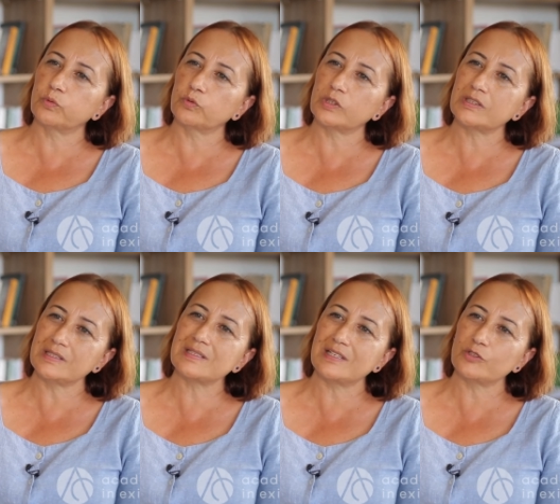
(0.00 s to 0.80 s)
Bunların
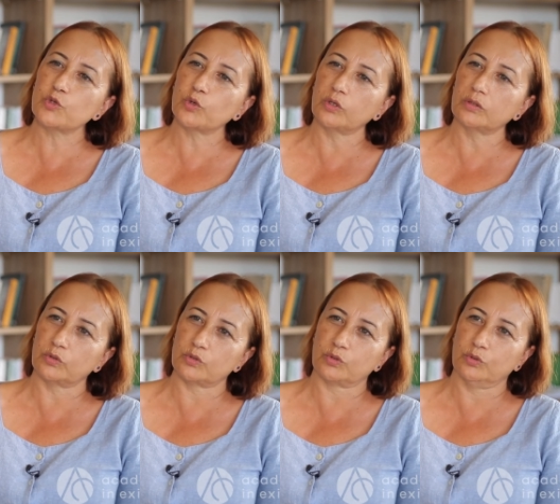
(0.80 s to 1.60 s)
izlerini çok
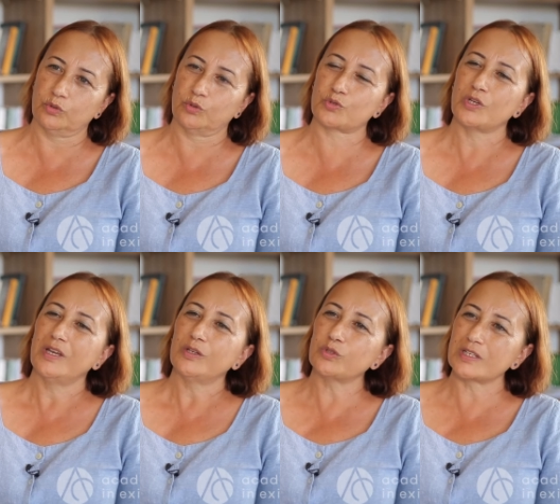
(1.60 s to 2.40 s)
görüyor, görüyoruz.
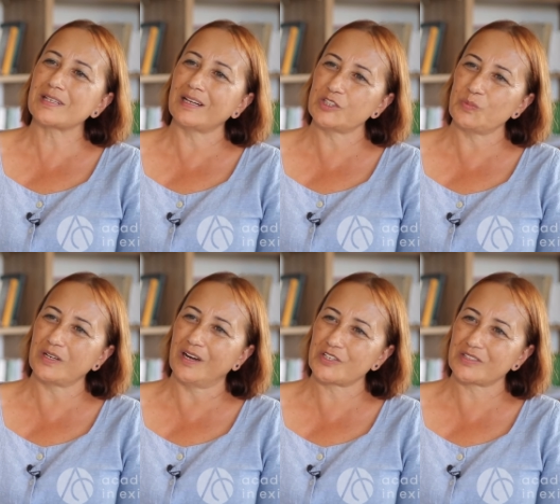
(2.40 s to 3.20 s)
Küreselleşme
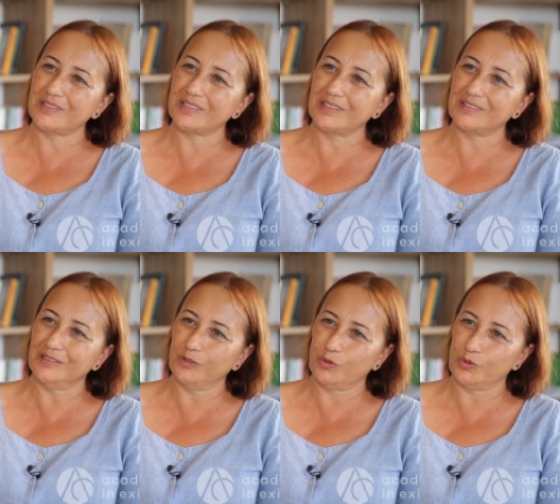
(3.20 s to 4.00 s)
karşıtı harekette
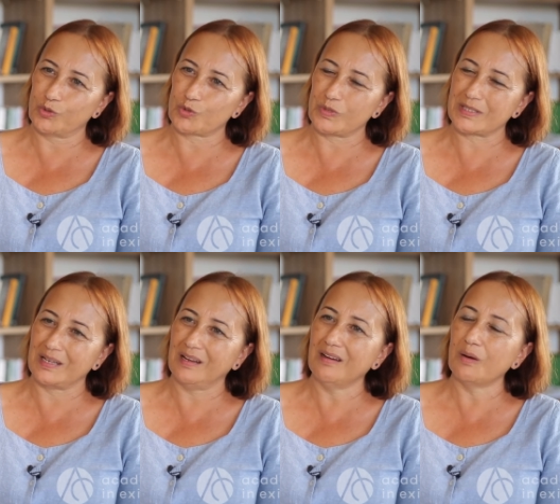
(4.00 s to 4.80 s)
de görüyoruz
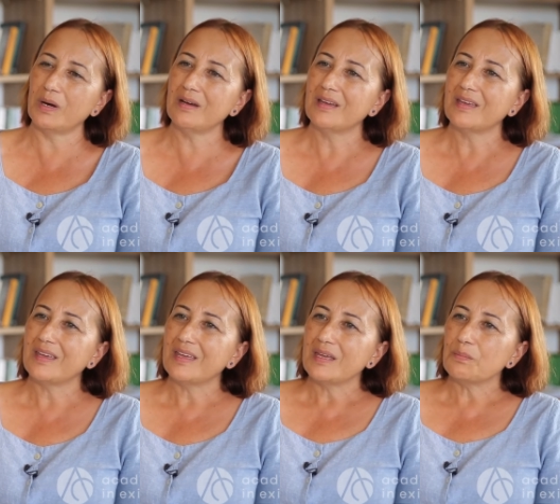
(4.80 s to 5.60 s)
mesela. Ama
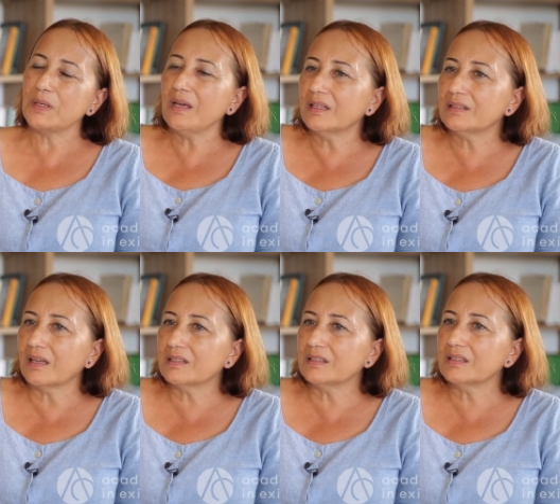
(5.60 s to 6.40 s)
bir
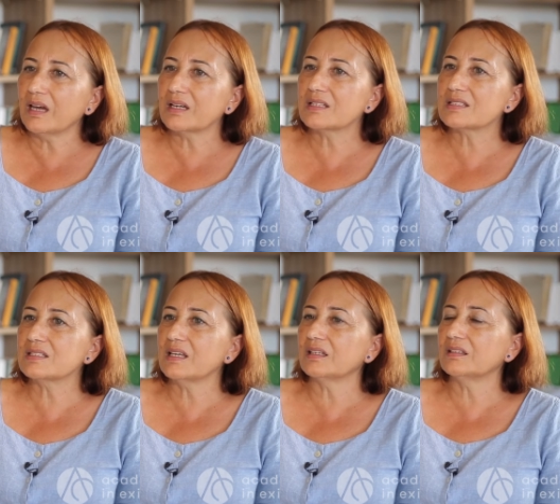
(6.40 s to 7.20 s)
yandan da
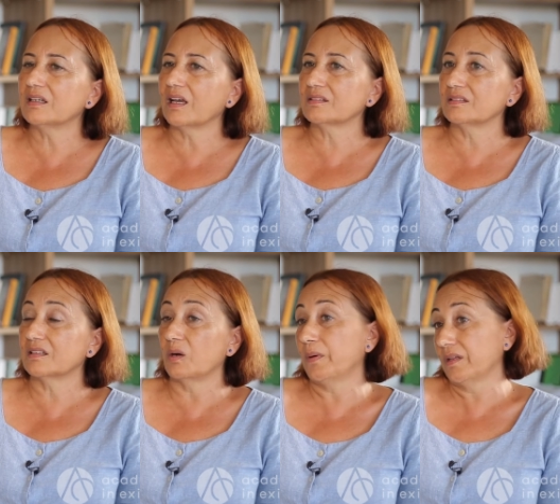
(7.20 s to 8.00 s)
herkesin kendi hayatına
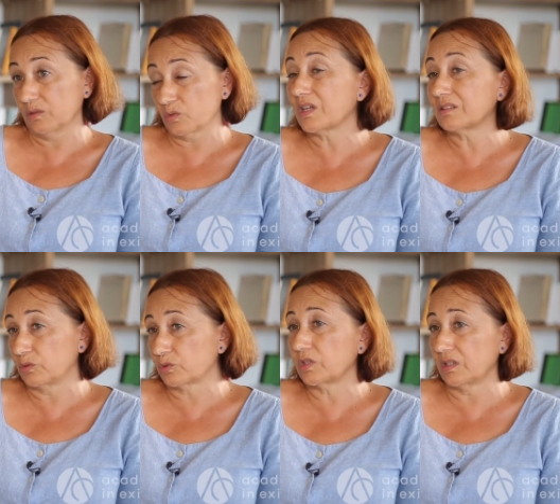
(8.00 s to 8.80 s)
kapandığı, özellikle
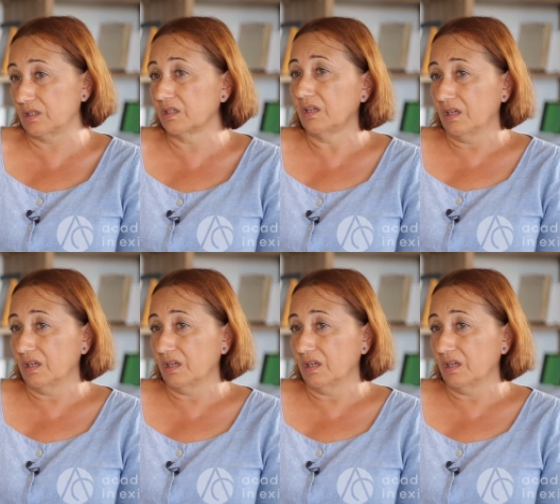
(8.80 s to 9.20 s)
Türkiye'de